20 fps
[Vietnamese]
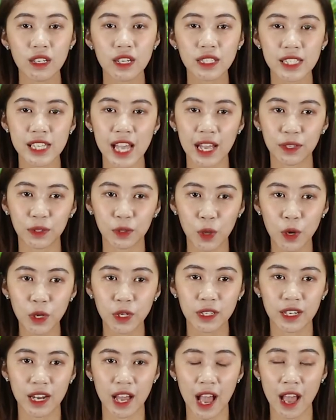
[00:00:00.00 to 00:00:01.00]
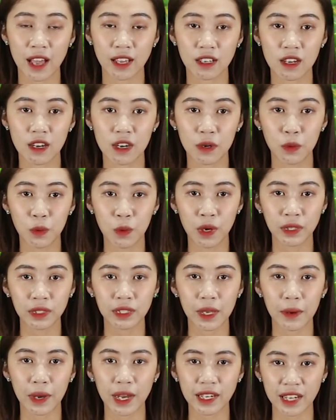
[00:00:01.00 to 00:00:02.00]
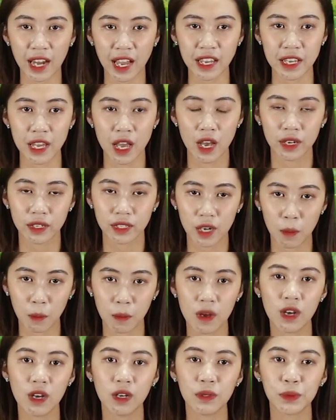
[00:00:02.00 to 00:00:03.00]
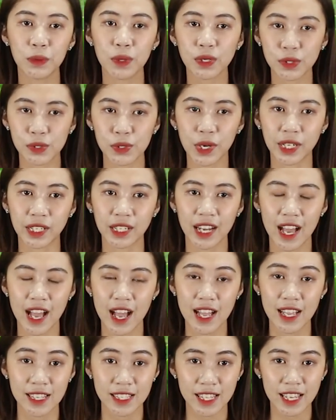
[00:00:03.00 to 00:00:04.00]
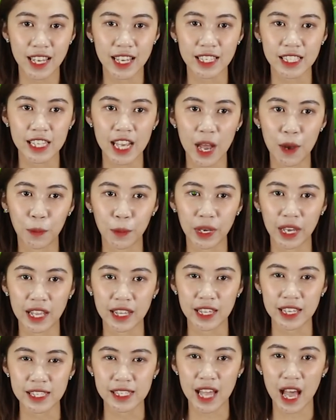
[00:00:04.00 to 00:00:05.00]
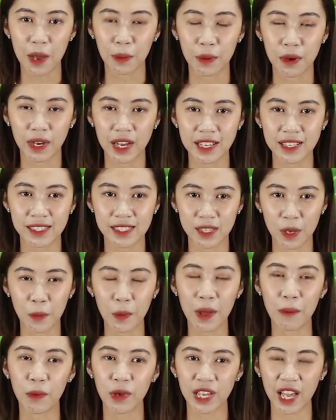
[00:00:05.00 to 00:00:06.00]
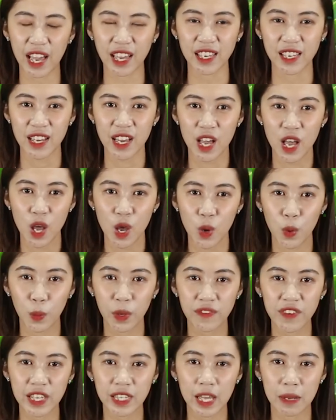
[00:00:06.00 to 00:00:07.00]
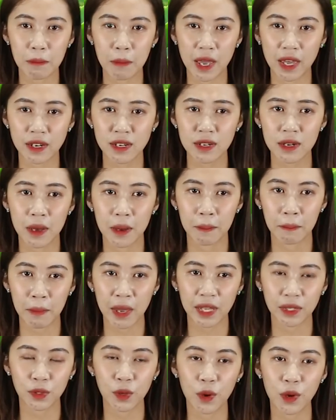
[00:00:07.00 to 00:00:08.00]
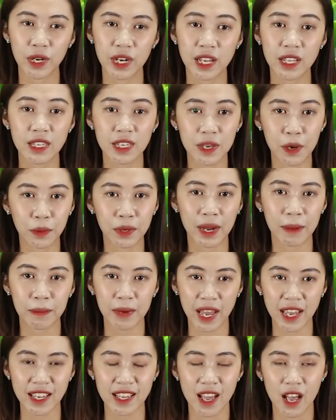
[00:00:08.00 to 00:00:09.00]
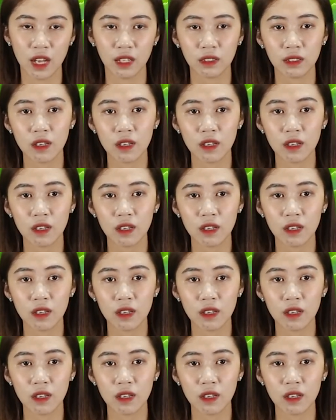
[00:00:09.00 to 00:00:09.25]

nước trà tốt, ai ngờ uống theo cách này độc hơn thuốc chuột. Xin kính chào quý khán thính giả của kênh Sống khỏe mỗi ngày. Quý vị thân mến, mẹ tôi đã nhiều năm nay